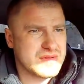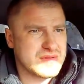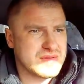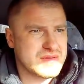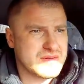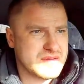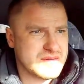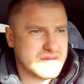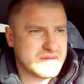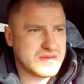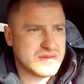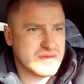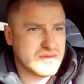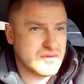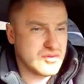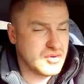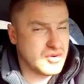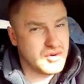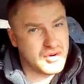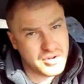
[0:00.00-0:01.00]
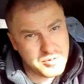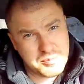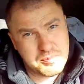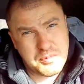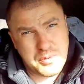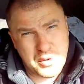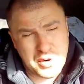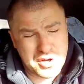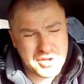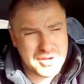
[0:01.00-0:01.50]
Э, но он
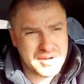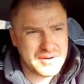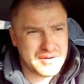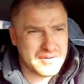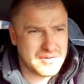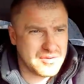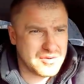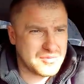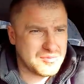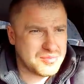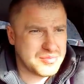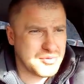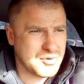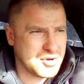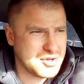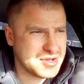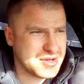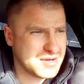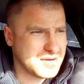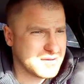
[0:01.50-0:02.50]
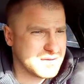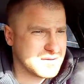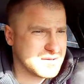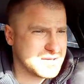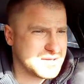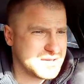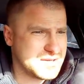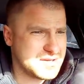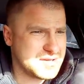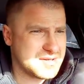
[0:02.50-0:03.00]
понял, он понял,
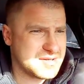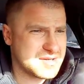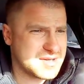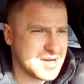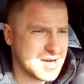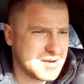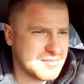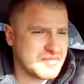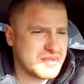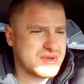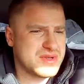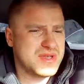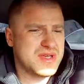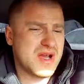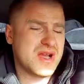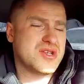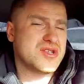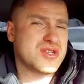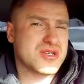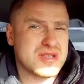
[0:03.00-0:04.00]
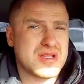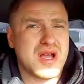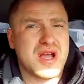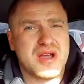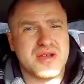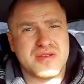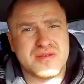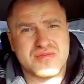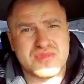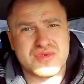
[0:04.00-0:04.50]
и как бы я
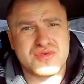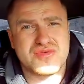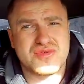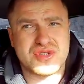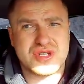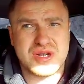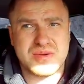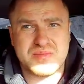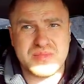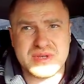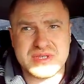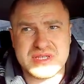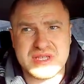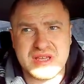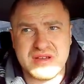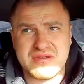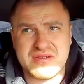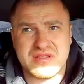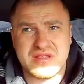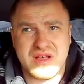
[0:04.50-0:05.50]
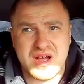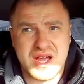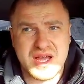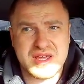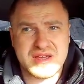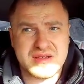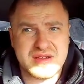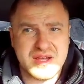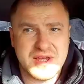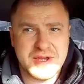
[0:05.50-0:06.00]
считаю, ему нужно поставить
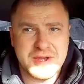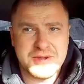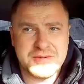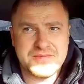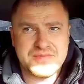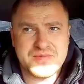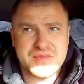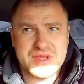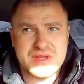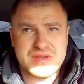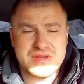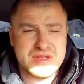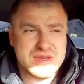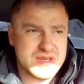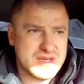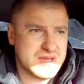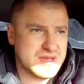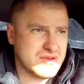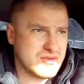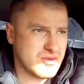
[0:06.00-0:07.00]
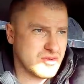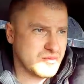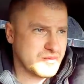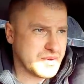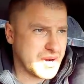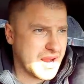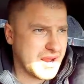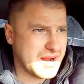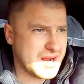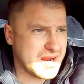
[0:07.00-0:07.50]
лайк. И он
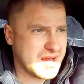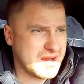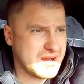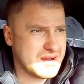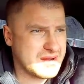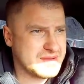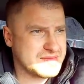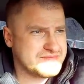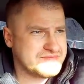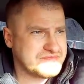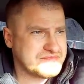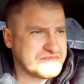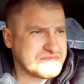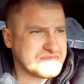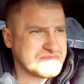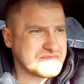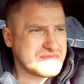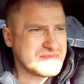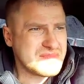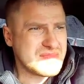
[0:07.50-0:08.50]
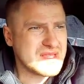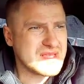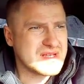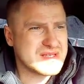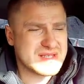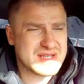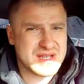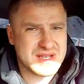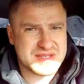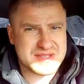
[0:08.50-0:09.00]
правильно
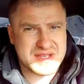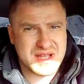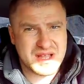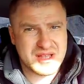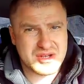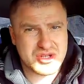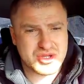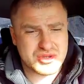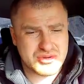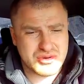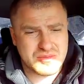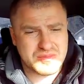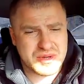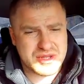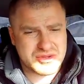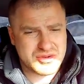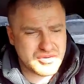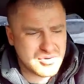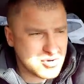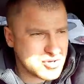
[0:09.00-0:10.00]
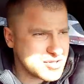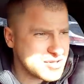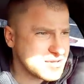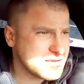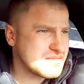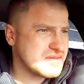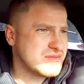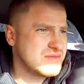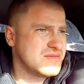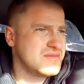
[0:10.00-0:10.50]
сказал, что
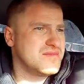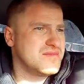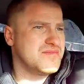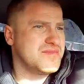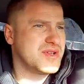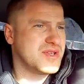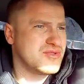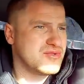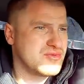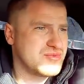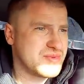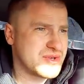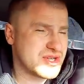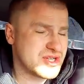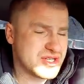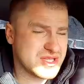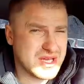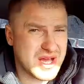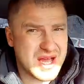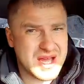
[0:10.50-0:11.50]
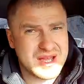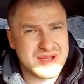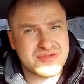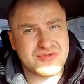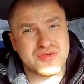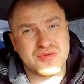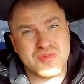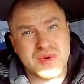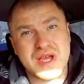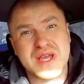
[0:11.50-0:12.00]
подходит,
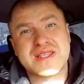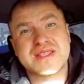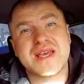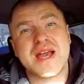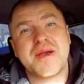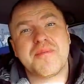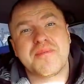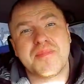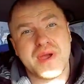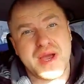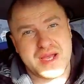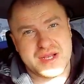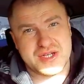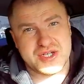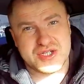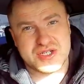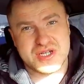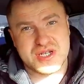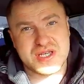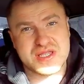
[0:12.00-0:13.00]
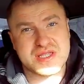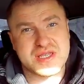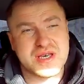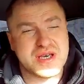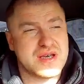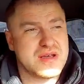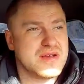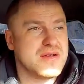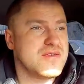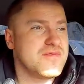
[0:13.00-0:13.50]
предупреждает. Но мы это опять же,
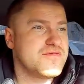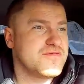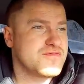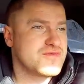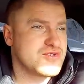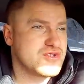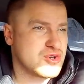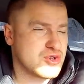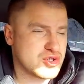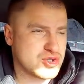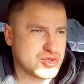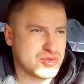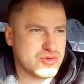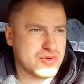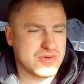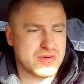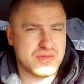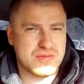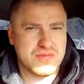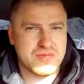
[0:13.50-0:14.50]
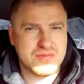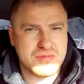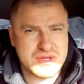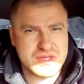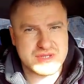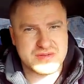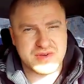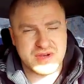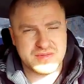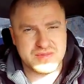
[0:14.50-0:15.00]
это все, что
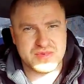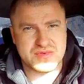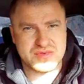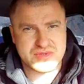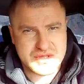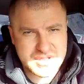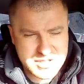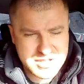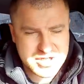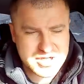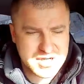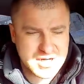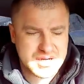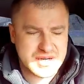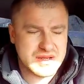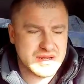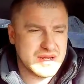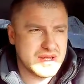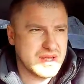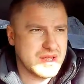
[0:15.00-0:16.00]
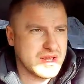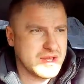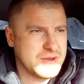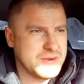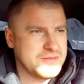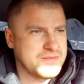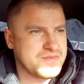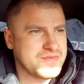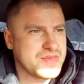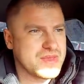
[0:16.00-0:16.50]
мы с вами услышали,
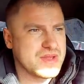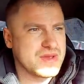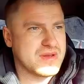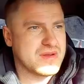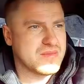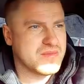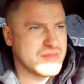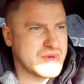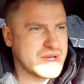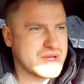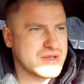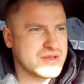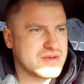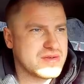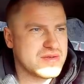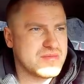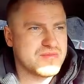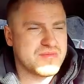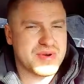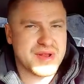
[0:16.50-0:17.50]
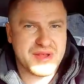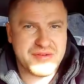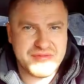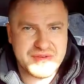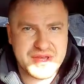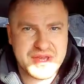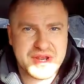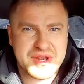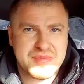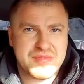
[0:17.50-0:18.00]
э, мы
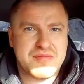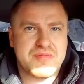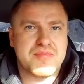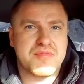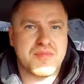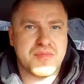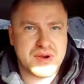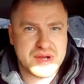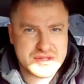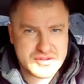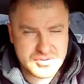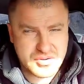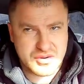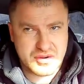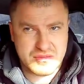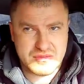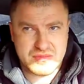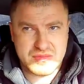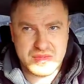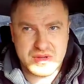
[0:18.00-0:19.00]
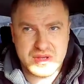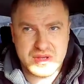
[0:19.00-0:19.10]
проверим потом.